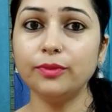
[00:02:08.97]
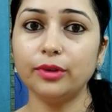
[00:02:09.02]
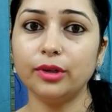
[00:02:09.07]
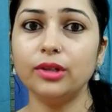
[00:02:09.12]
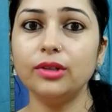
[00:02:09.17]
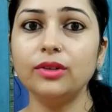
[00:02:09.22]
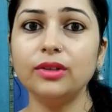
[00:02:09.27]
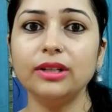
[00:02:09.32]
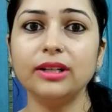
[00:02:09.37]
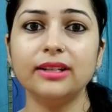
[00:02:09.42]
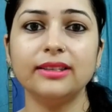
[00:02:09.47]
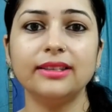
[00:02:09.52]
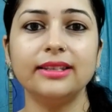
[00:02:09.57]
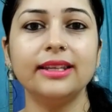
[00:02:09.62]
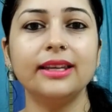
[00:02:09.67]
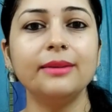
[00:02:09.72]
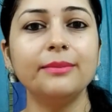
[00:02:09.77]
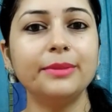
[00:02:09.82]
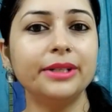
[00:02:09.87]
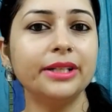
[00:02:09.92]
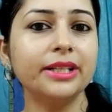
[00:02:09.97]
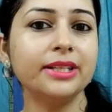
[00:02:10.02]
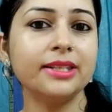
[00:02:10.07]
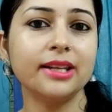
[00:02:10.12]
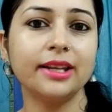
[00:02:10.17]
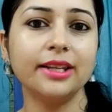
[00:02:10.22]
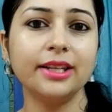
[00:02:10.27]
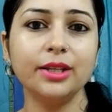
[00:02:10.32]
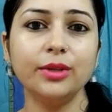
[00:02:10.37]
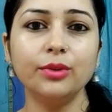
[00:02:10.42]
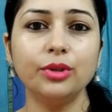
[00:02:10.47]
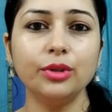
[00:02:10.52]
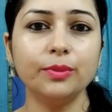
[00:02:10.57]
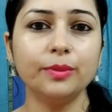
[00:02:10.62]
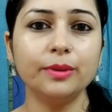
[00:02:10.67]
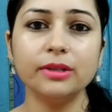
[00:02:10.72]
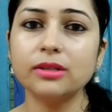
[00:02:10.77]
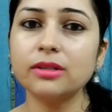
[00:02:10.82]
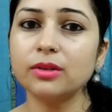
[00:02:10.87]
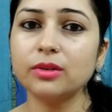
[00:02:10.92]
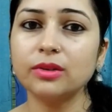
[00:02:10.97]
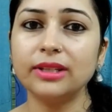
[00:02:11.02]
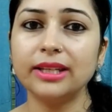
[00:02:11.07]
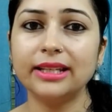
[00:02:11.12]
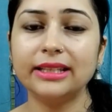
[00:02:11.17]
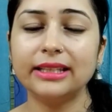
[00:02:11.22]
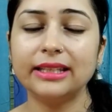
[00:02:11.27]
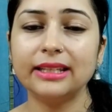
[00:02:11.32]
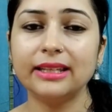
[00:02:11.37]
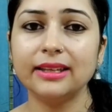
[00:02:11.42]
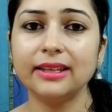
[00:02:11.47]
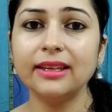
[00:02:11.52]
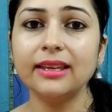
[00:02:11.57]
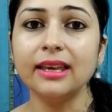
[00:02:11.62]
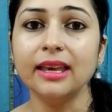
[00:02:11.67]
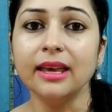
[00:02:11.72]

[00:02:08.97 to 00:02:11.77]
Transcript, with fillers: फॉलो करते हैं बड़े सारे यूट्यूबर्स को देखते हैं